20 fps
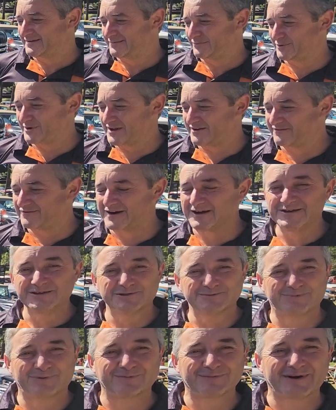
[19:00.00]
por levar
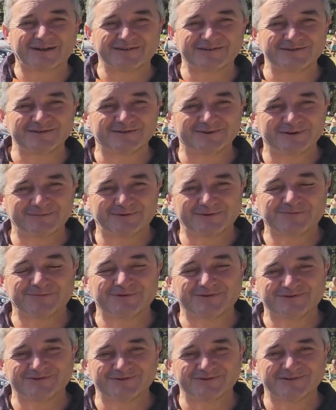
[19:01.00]
isso para o Brasil, né? Para as
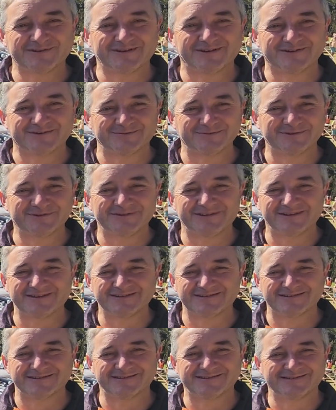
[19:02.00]
pessoas que acham muito
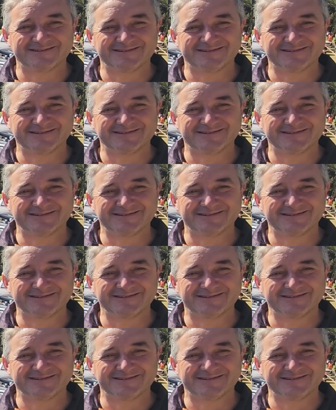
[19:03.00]
interessante.